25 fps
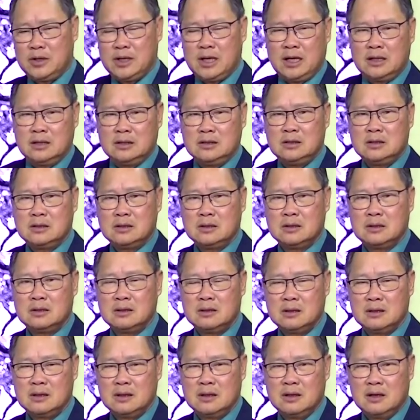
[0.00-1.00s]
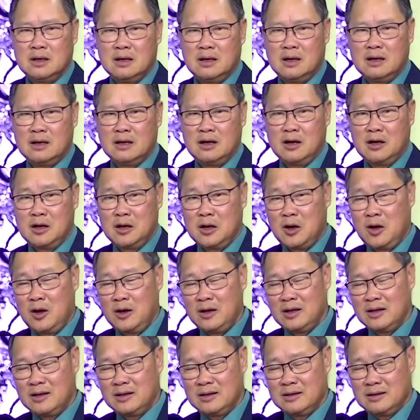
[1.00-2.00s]
nhà nước Ờ, đó là nói
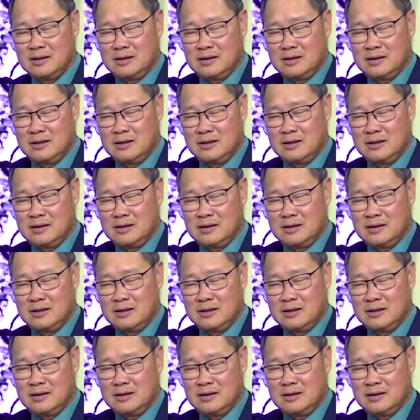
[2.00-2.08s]
là